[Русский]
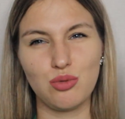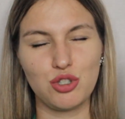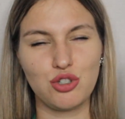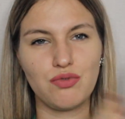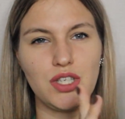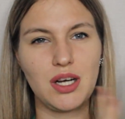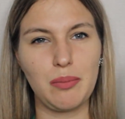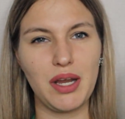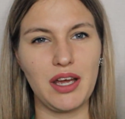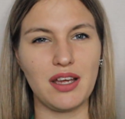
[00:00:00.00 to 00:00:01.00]
Думаю, что в
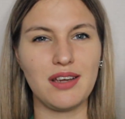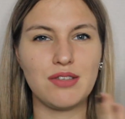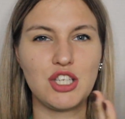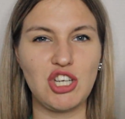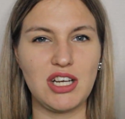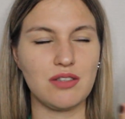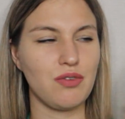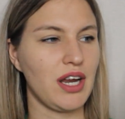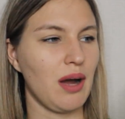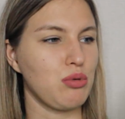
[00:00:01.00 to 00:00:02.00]
декабре и в начале
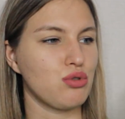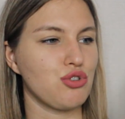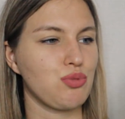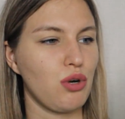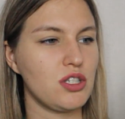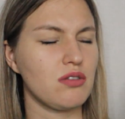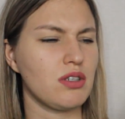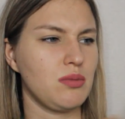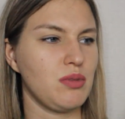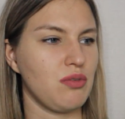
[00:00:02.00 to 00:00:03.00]
января буду
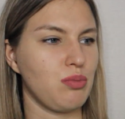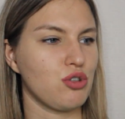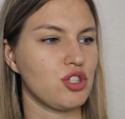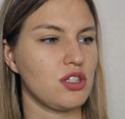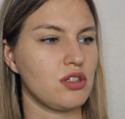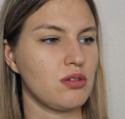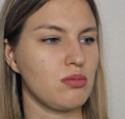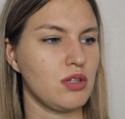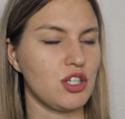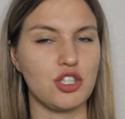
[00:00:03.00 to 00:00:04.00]
использовать. И мне, может,
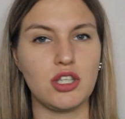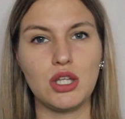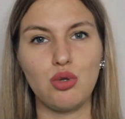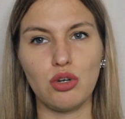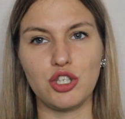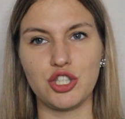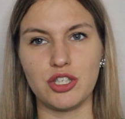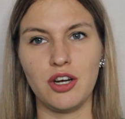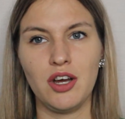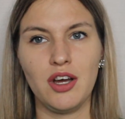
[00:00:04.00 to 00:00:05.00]
даже
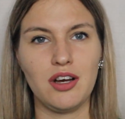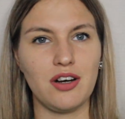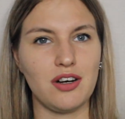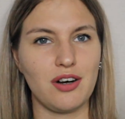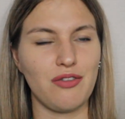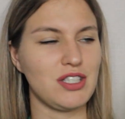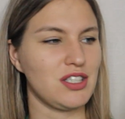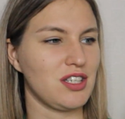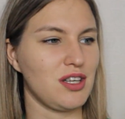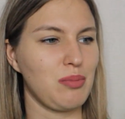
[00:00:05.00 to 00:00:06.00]
дольше э,
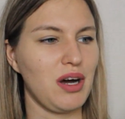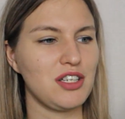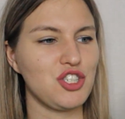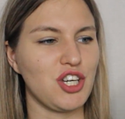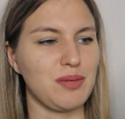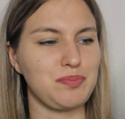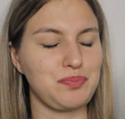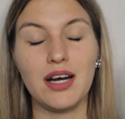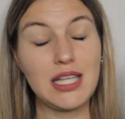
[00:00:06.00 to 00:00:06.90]
хватит этой баночки.